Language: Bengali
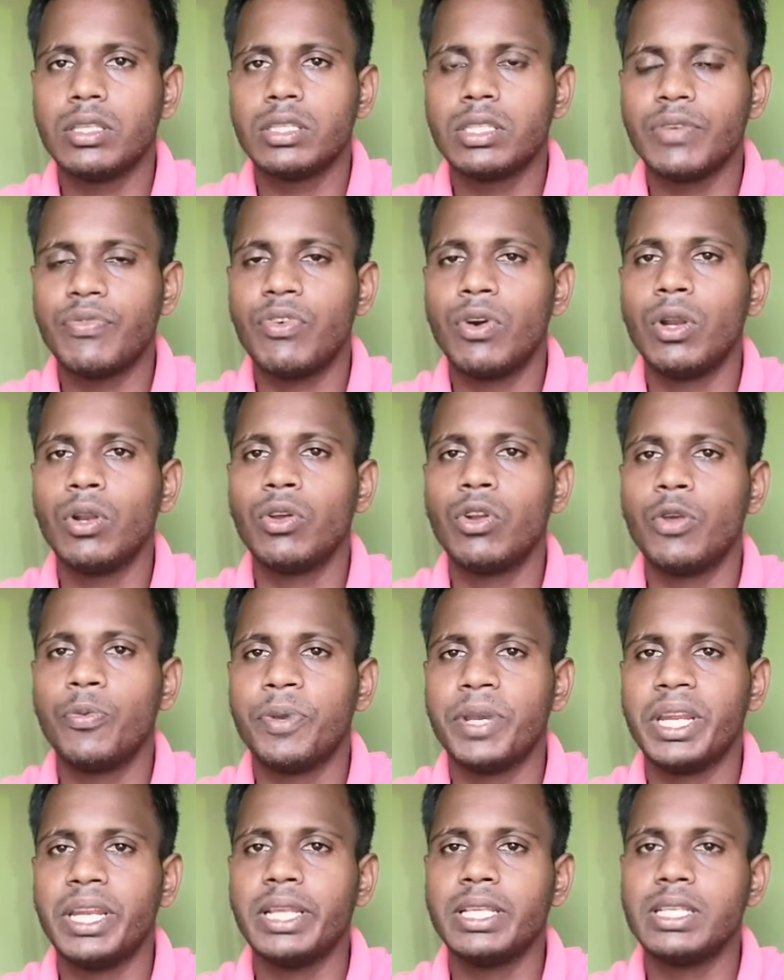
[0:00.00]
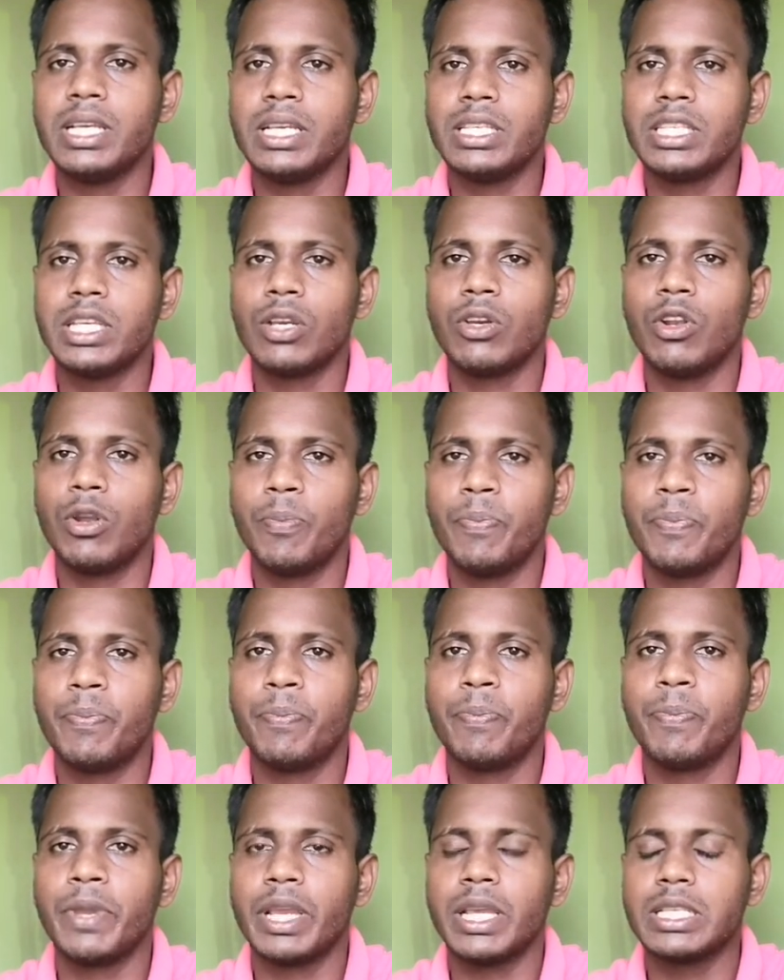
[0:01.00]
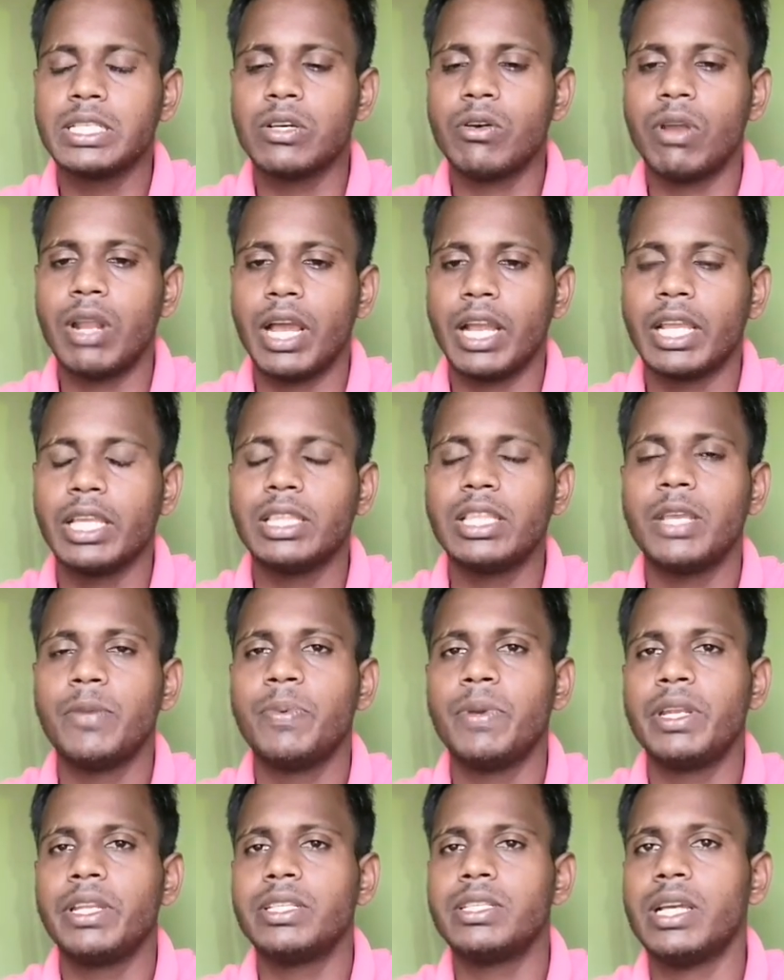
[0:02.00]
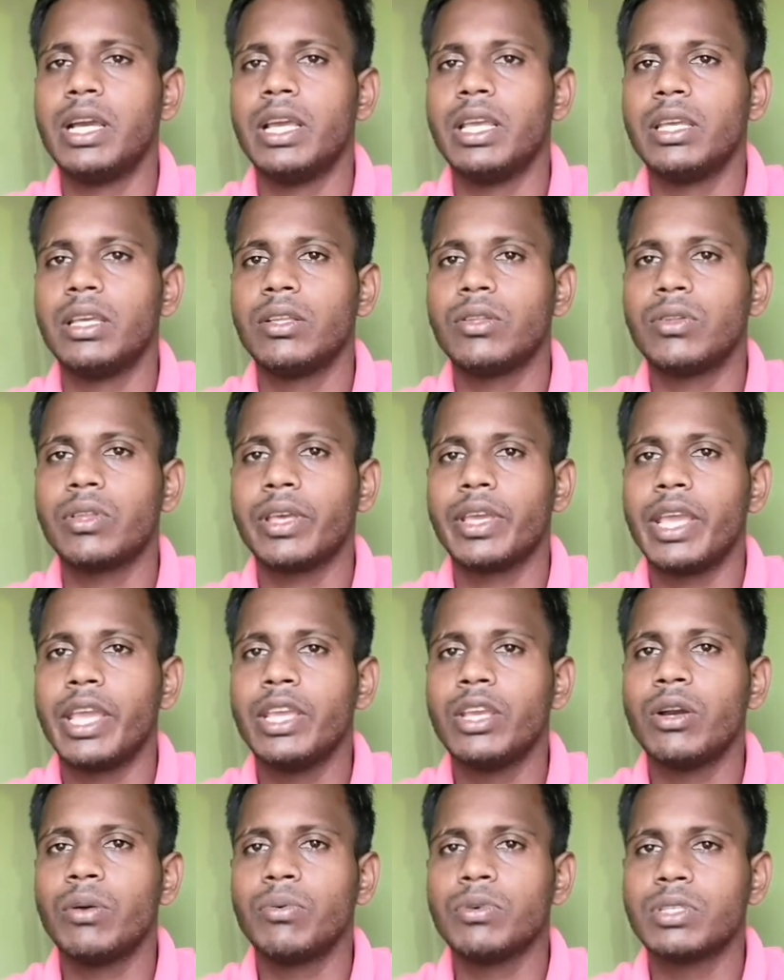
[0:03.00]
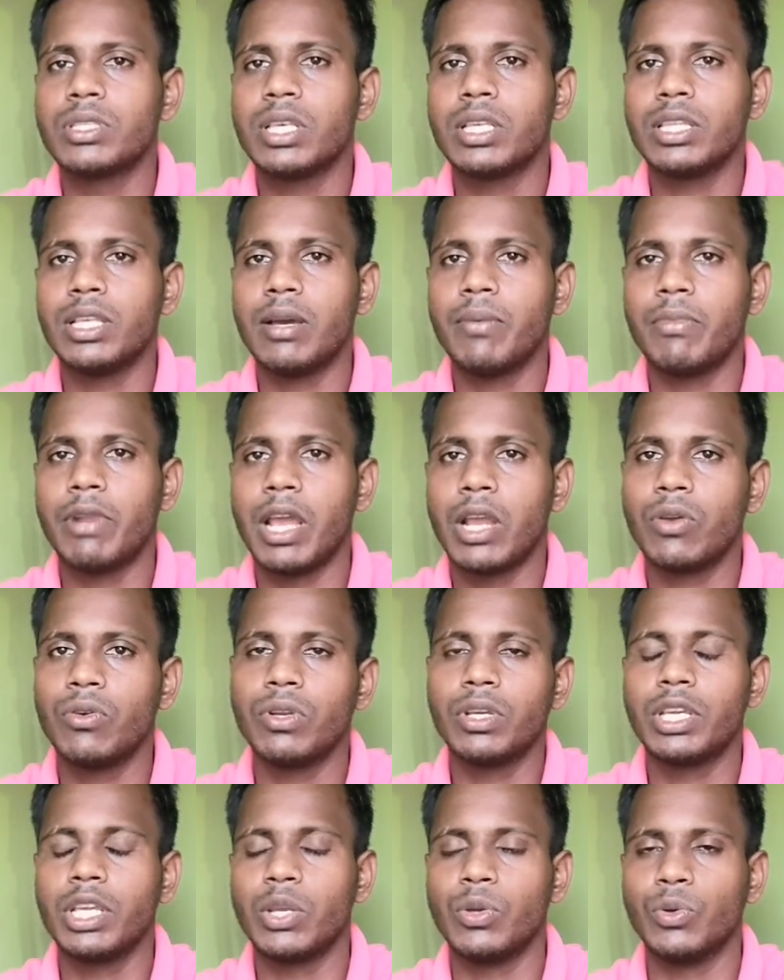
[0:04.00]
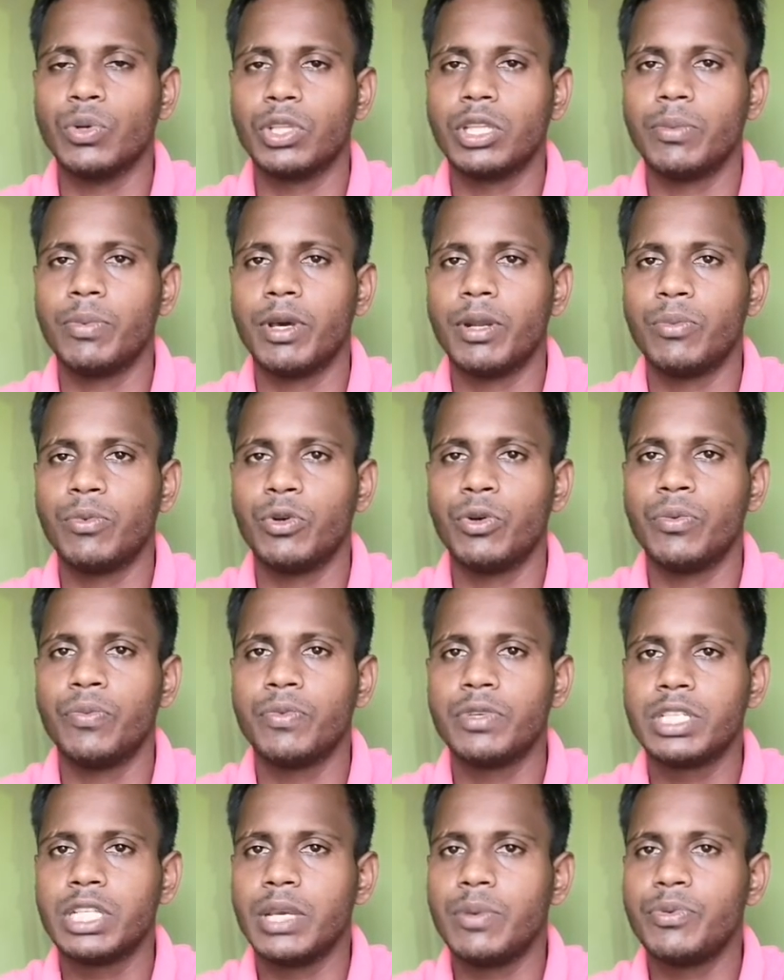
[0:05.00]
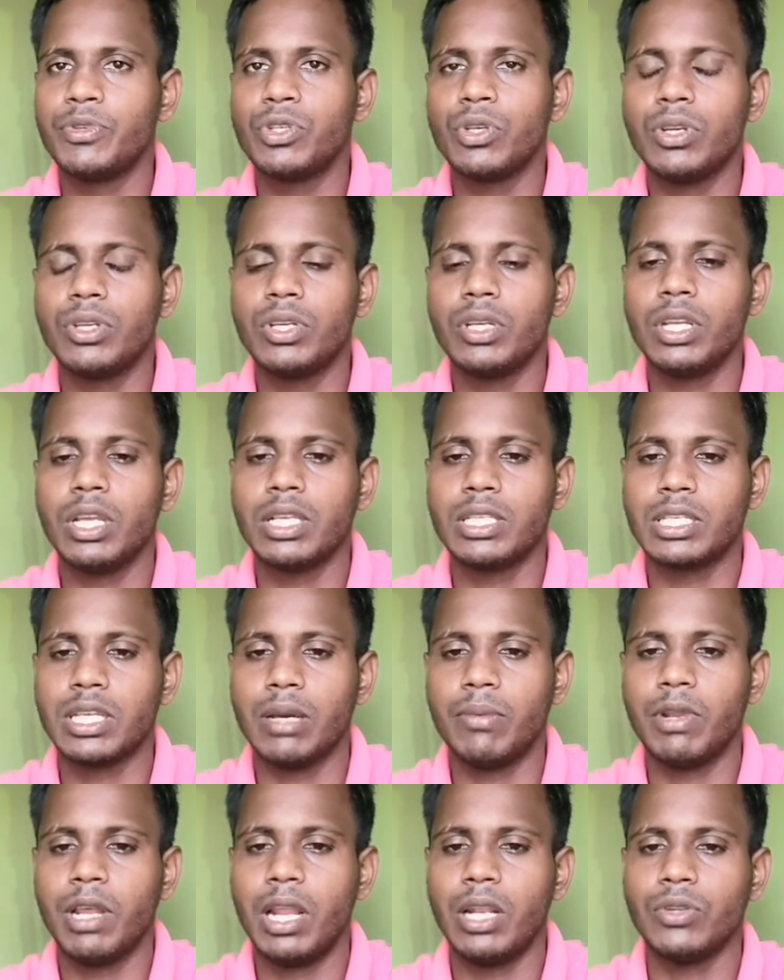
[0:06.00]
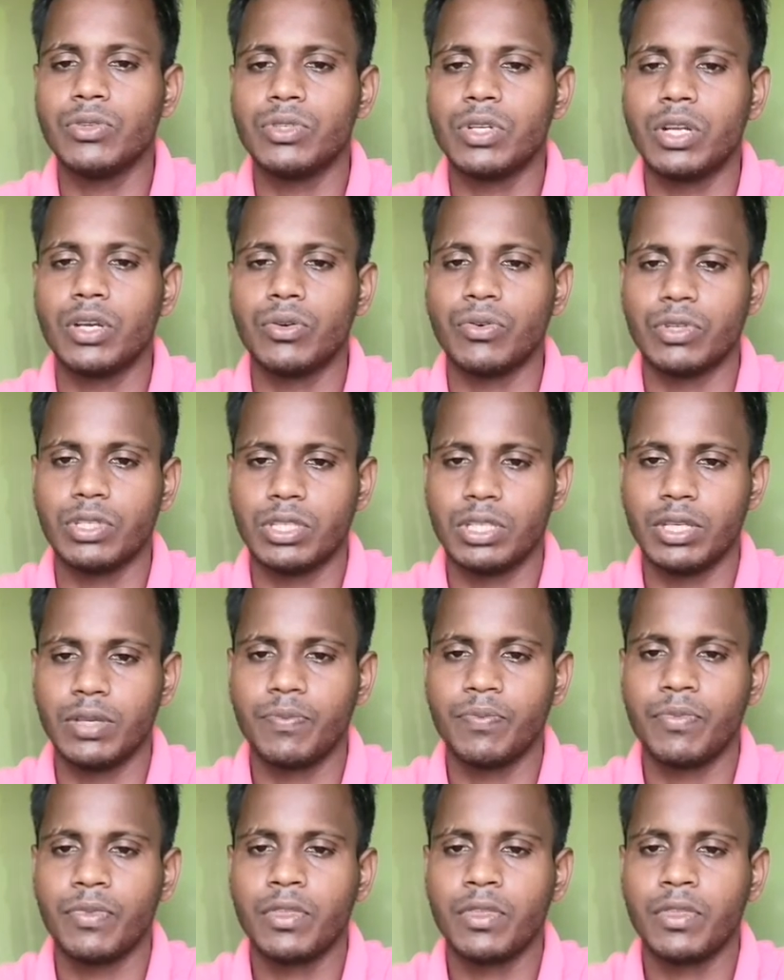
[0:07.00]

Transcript: যে ফলগুলো ফেটে যায় সেগুলো পেকে যাওয়ার আগেতেই ফেটে যায় তো এই অবস্থাতে আমরা এখন কি করতে পারবো সে বিষয়টি নিয়ে আজকে আমরা আলোচনা করছি